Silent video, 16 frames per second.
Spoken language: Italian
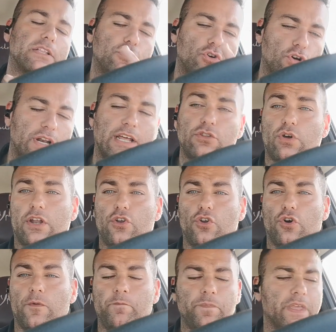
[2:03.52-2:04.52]
Ma tornando a
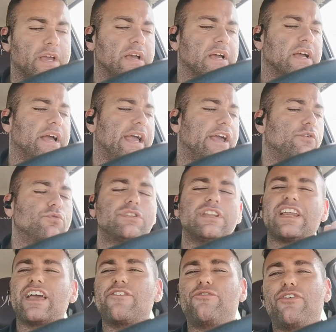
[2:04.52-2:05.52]
noi. È
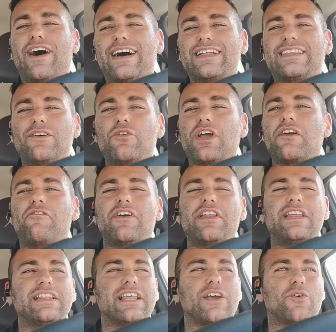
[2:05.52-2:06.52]
inutile che fate perché
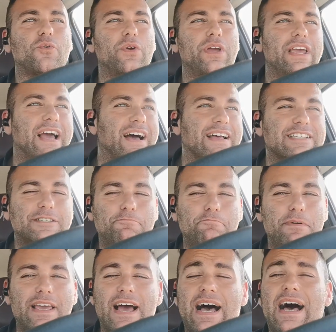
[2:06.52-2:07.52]
venite qui a
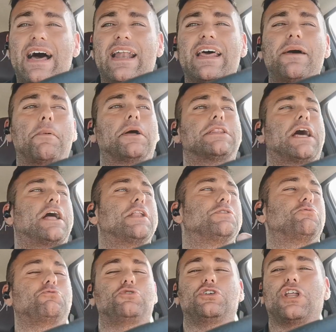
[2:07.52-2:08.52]
spiare, eh, ma
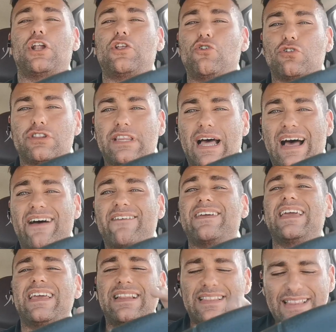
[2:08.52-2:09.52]
tanto uscite agli
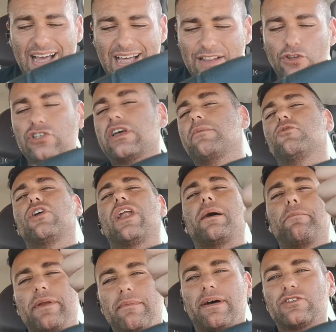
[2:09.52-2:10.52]
ottavi. Intanto siamo
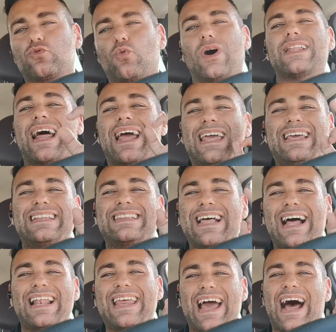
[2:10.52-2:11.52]
la prima squadra
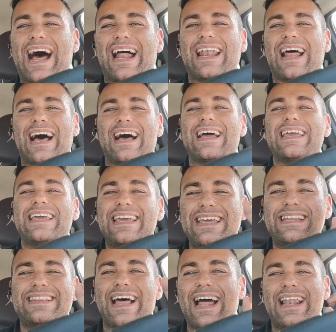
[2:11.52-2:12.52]
italiana,
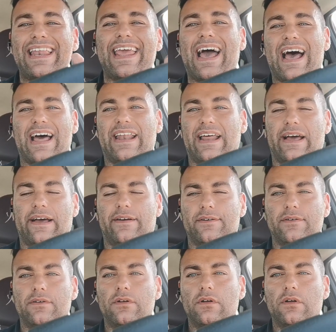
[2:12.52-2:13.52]
italiana,